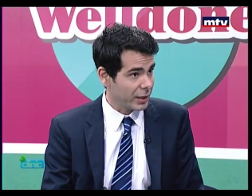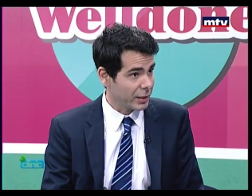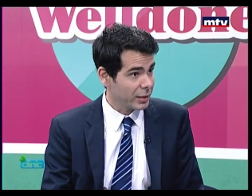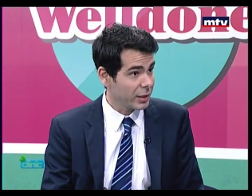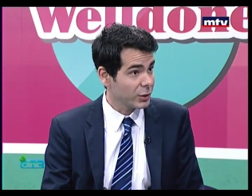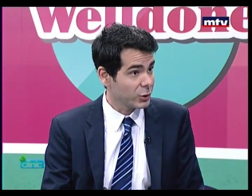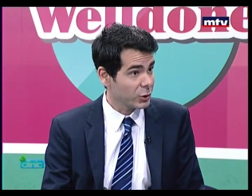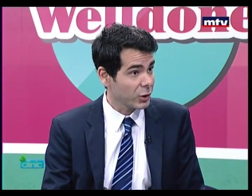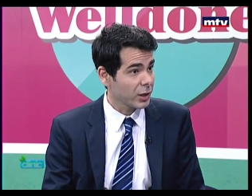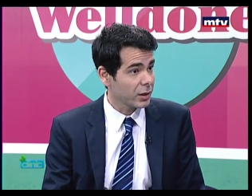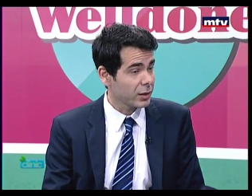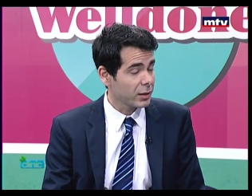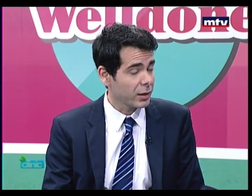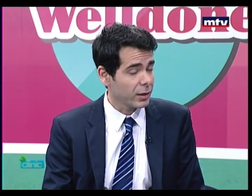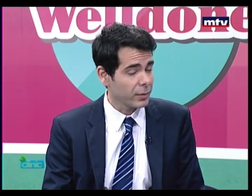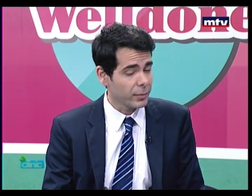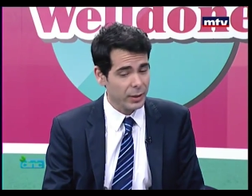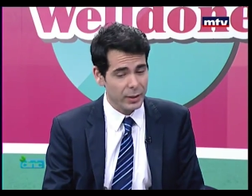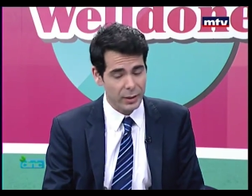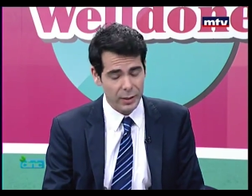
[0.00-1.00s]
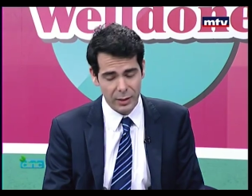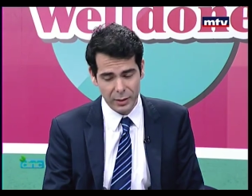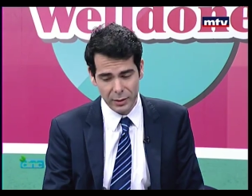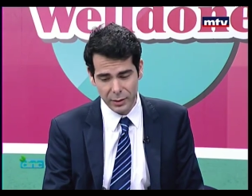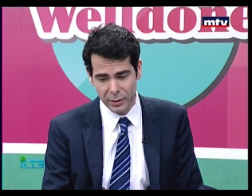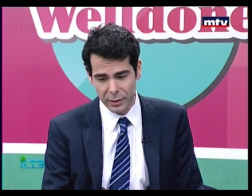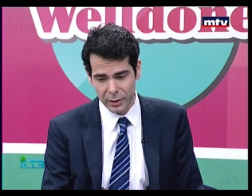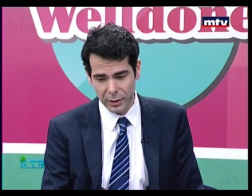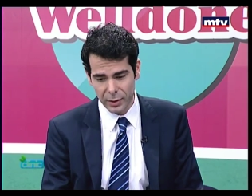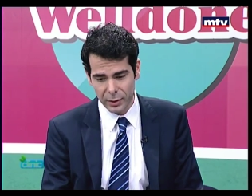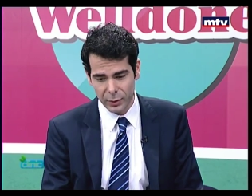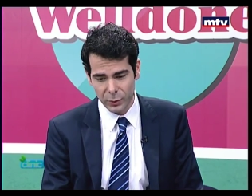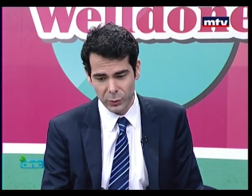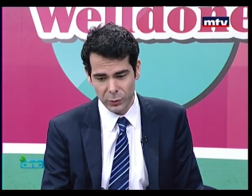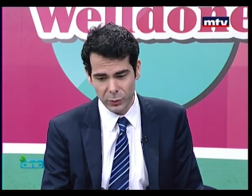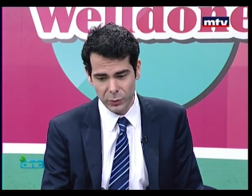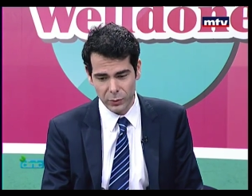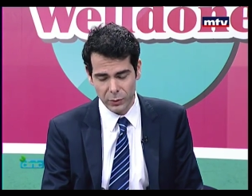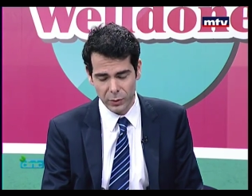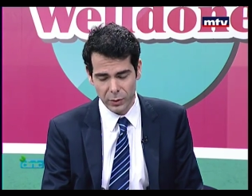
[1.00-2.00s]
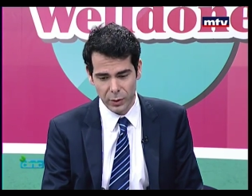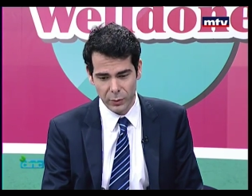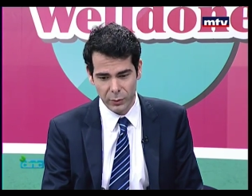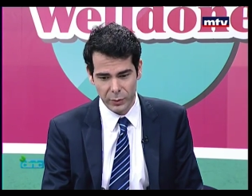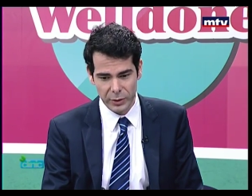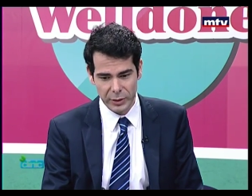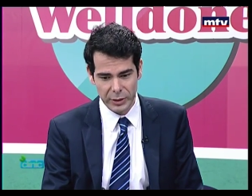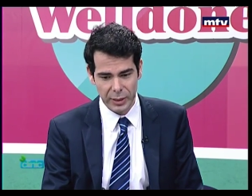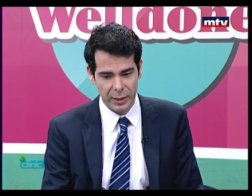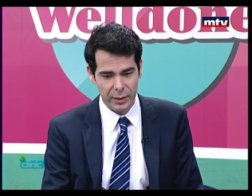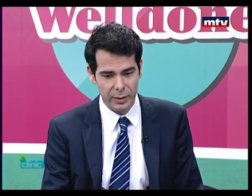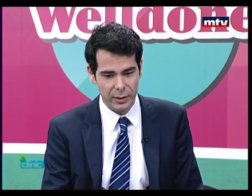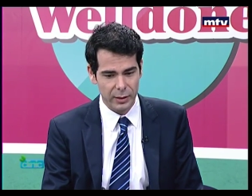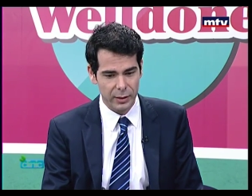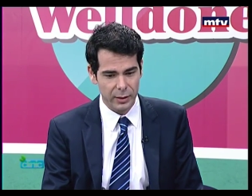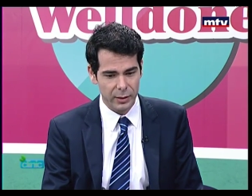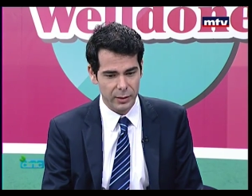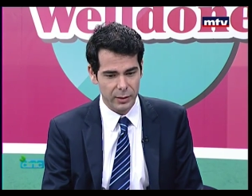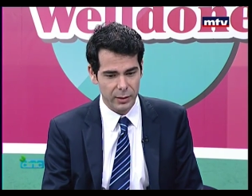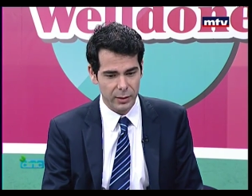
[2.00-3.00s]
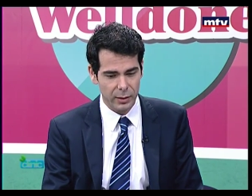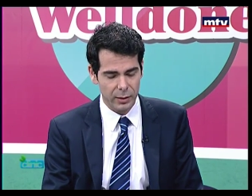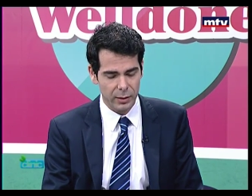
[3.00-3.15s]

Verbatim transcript: بعتقد شغلتين بعتقد انه اول شغله